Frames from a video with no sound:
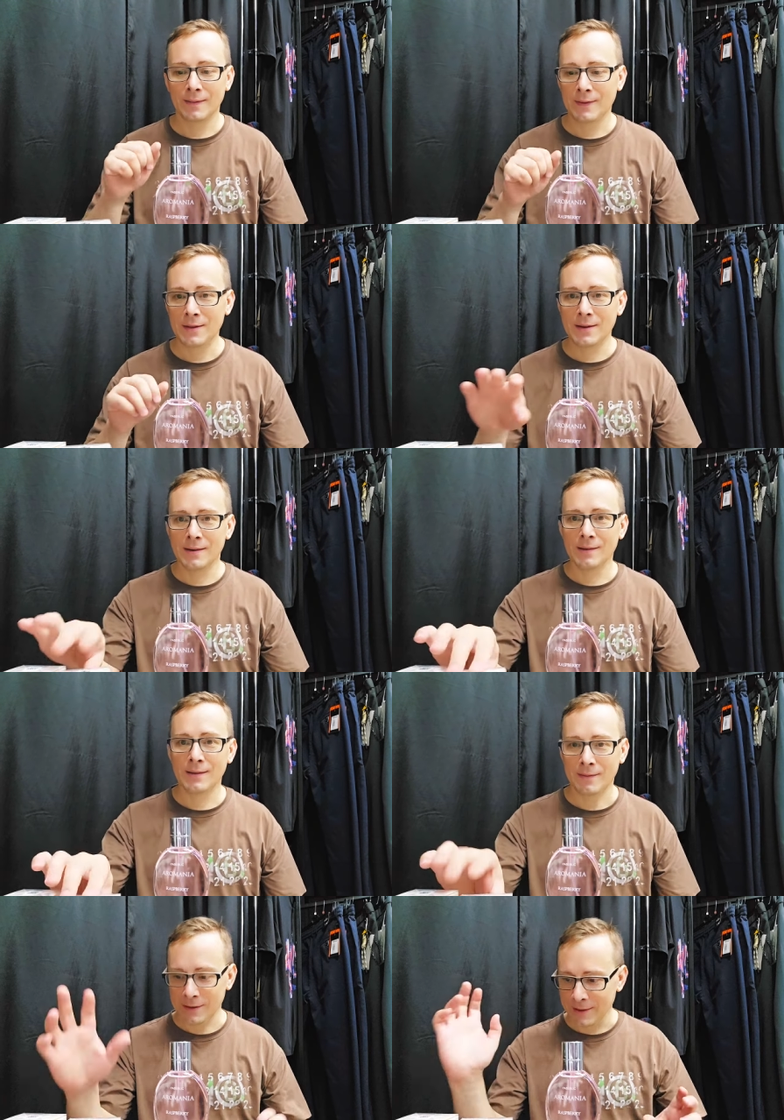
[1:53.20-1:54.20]
Видно?
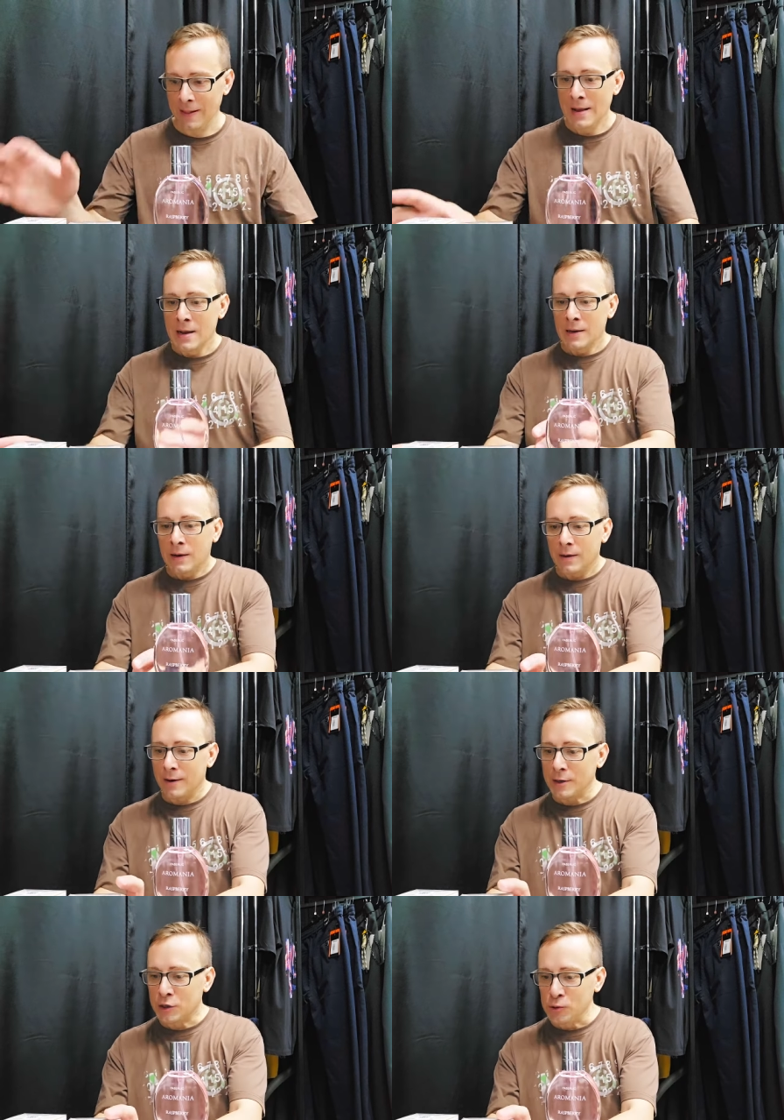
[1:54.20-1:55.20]
Видно.
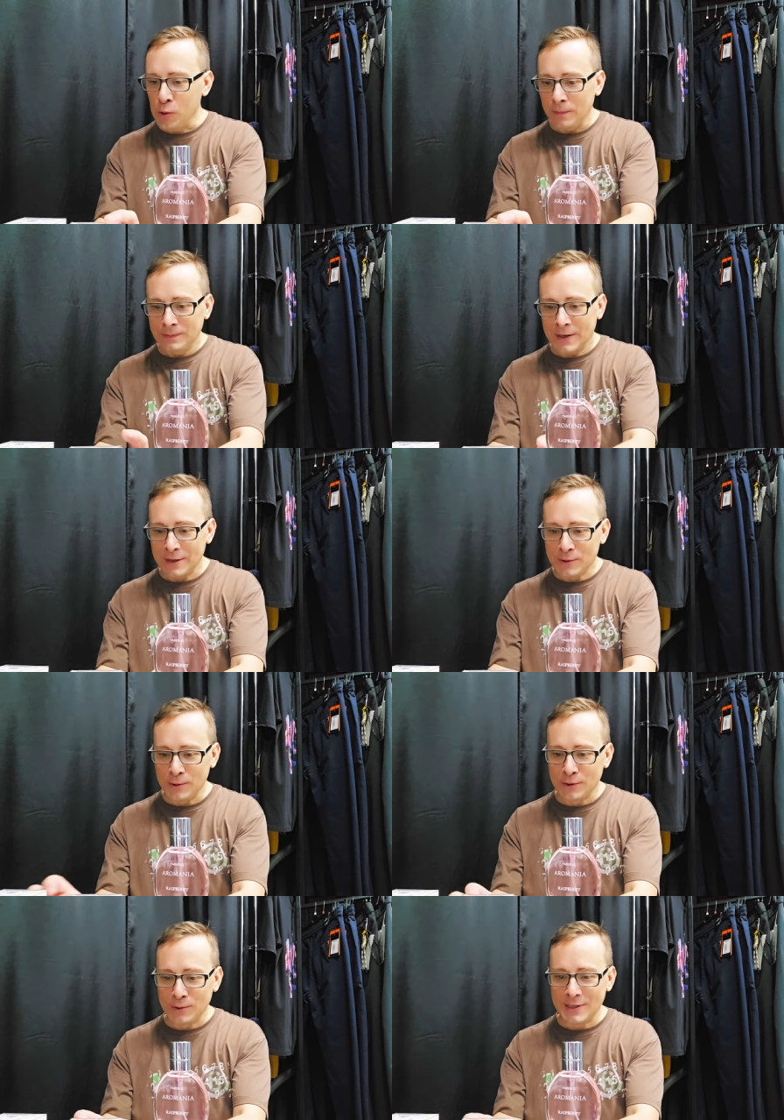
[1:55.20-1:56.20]
Хорошо,
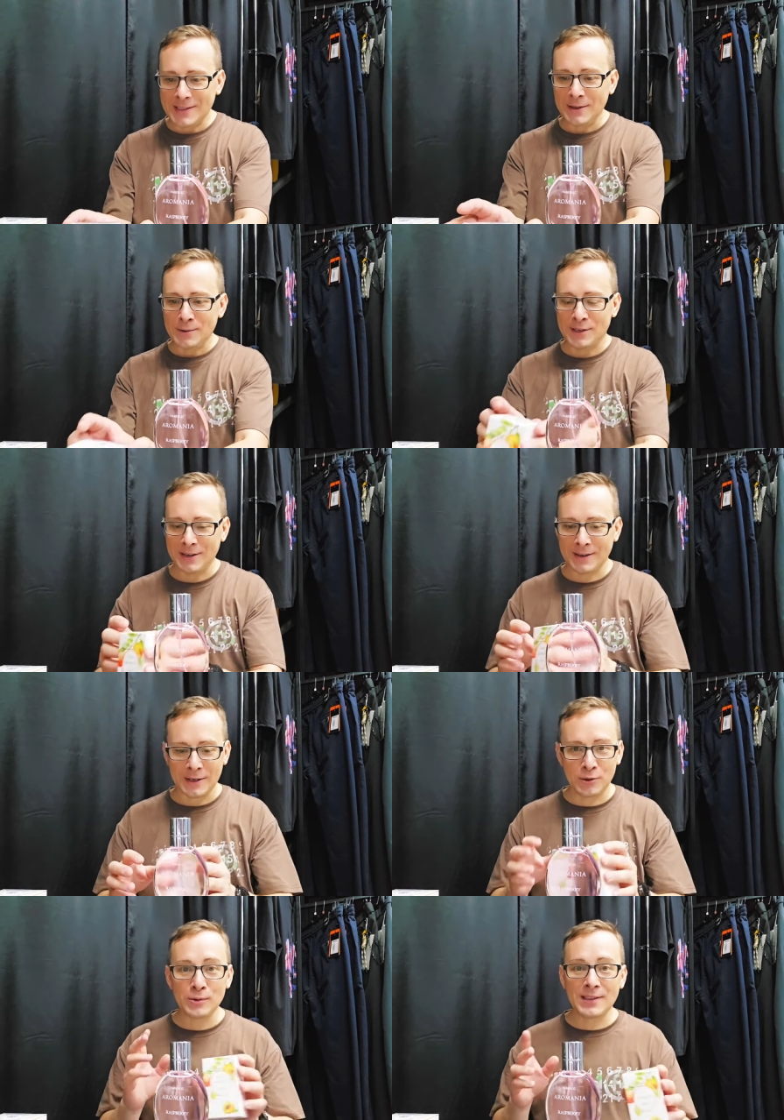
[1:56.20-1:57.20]
хорошо, что же следующее?
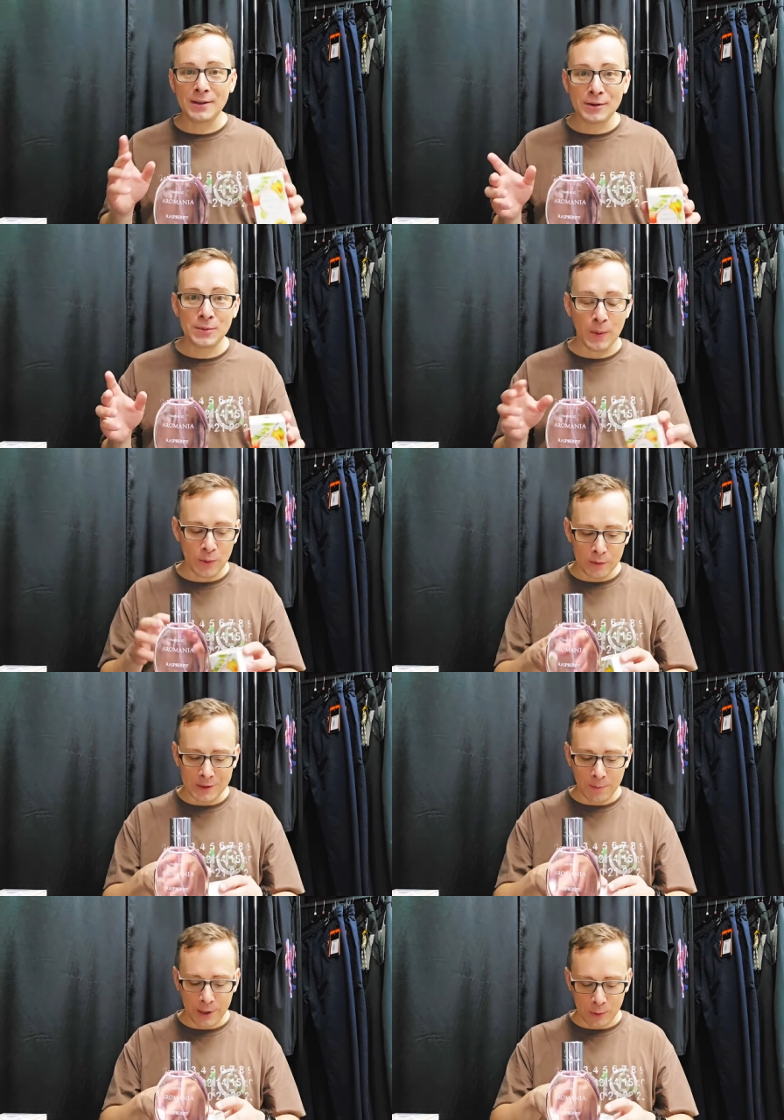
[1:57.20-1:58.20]
Хочу следующий
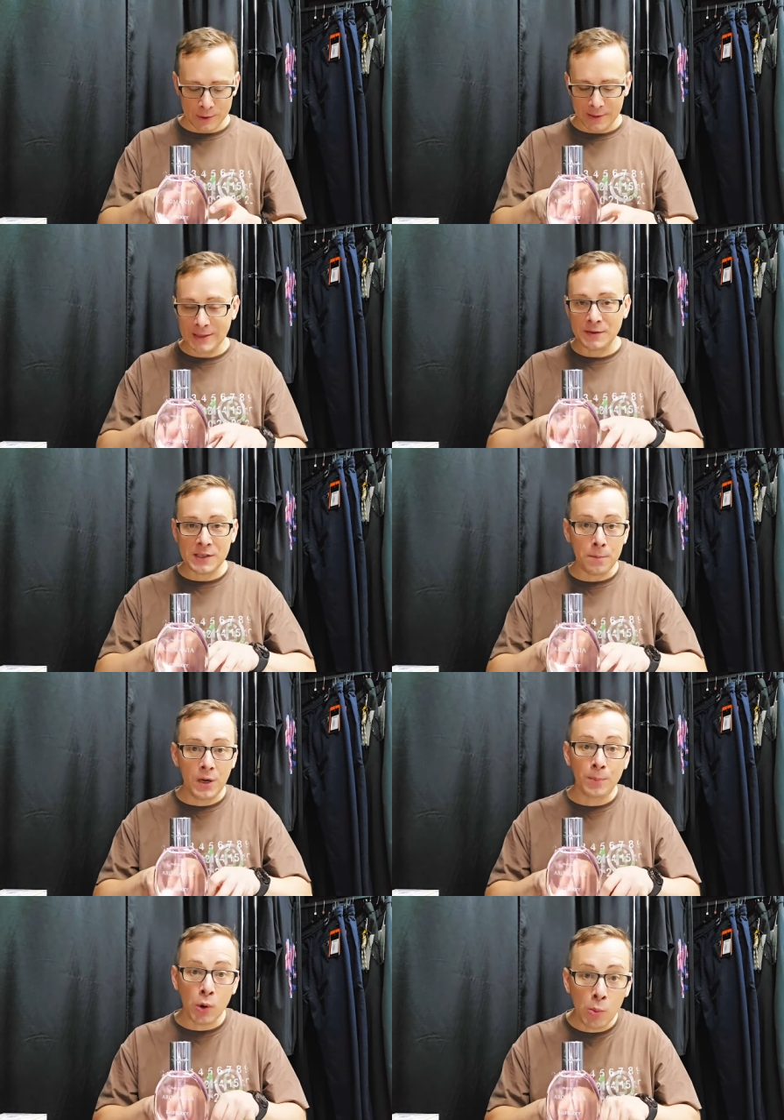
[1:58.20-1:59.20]
попробовать абрикос. Давайте все
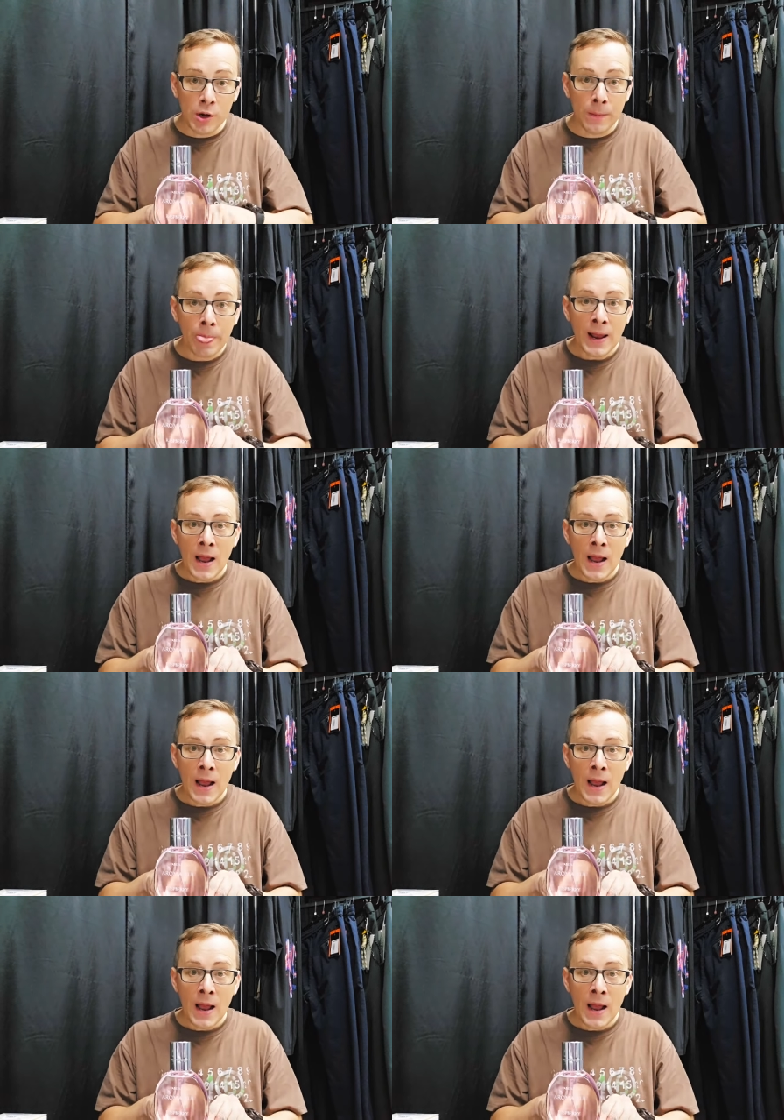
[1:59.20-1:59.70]
перепробуем,